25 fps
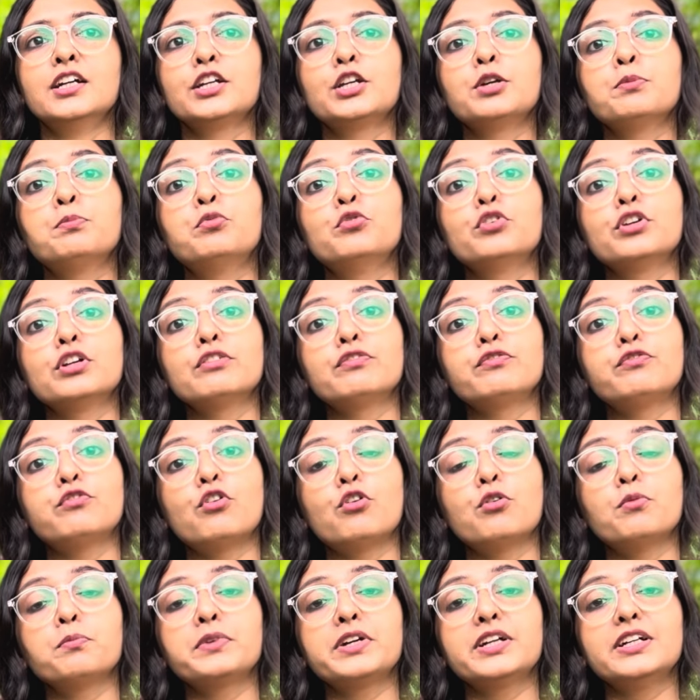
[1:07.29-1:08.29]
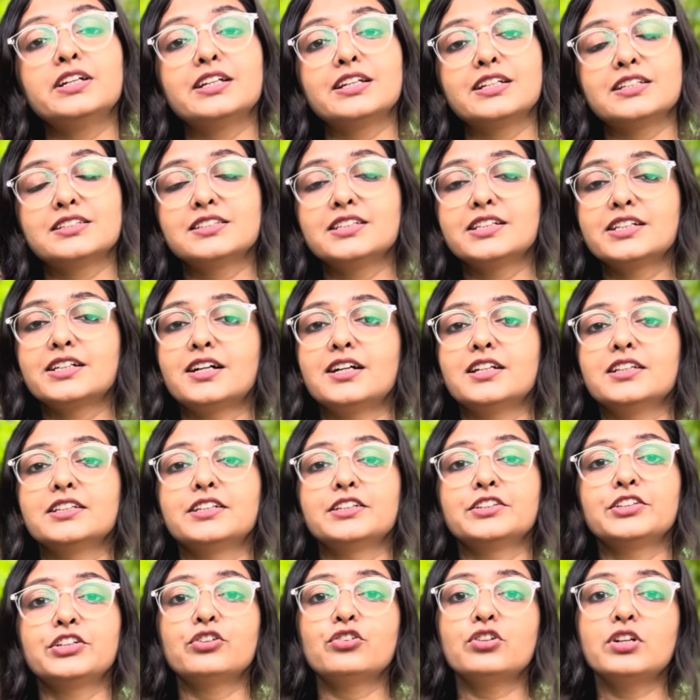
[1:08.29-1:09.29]
कि पूरे फॉर्म के डेज निकाल
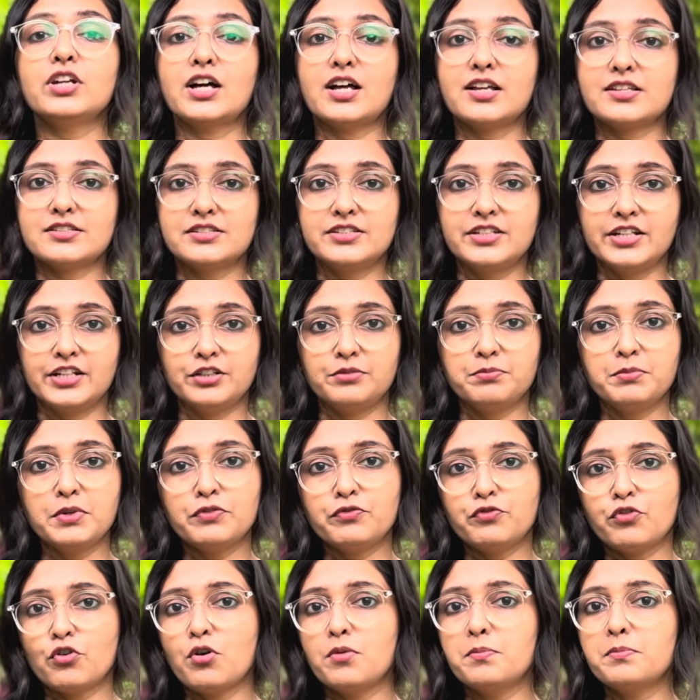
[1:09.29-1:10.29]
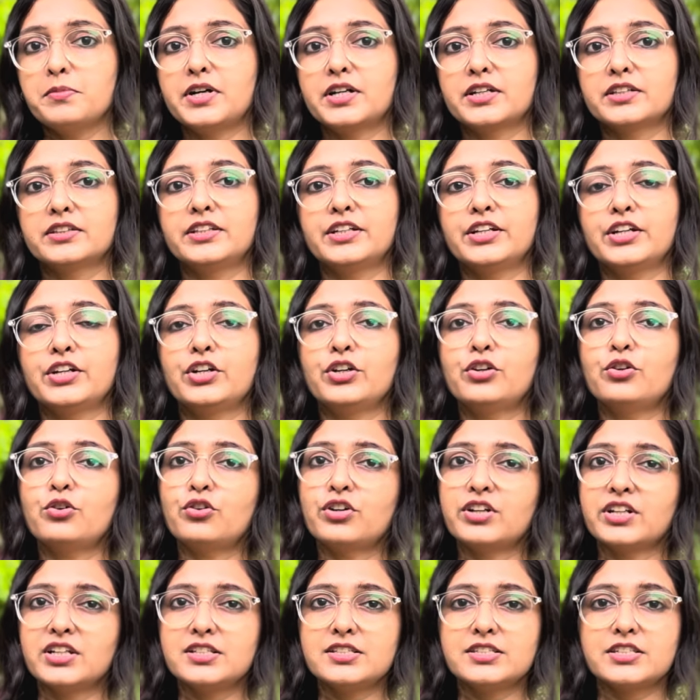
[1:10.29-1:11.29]
देते हैं और लास्ट डेट में फॉर्म भरते हैं
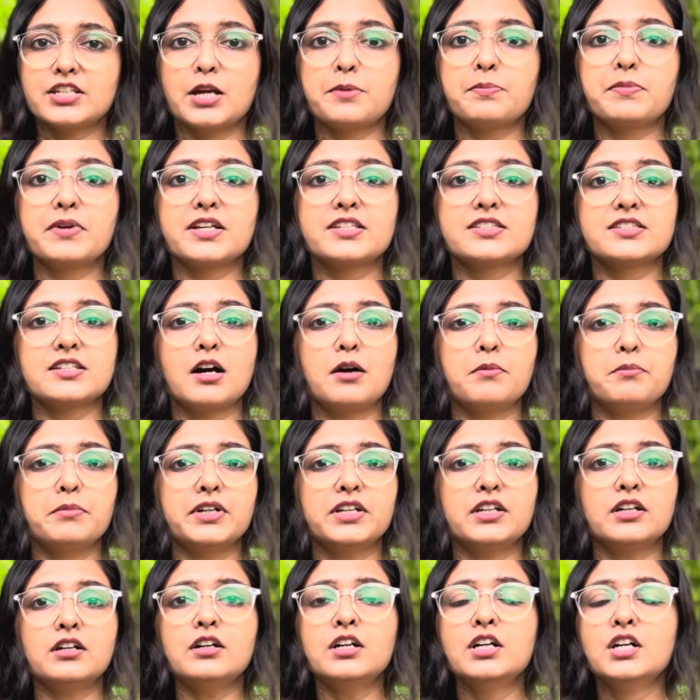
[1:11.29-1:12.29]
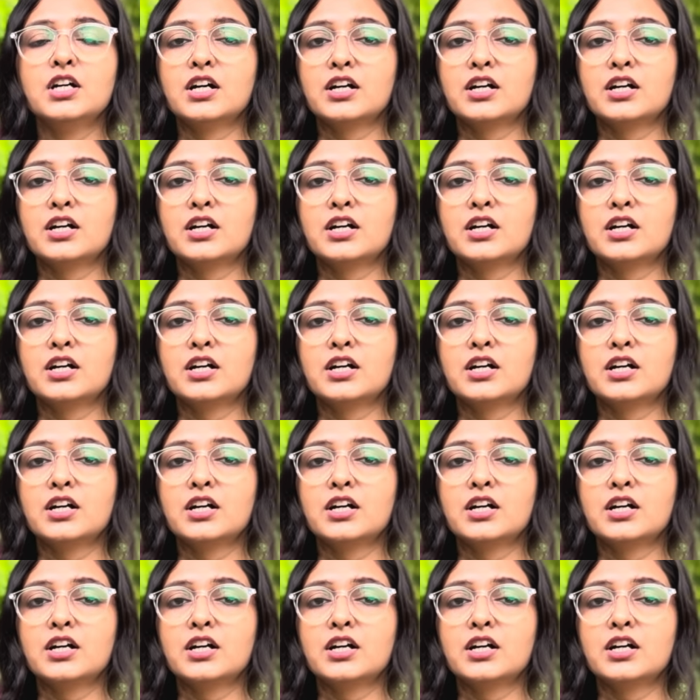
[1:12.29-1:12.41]
और इस टाइप के एग्ज़ाम में ना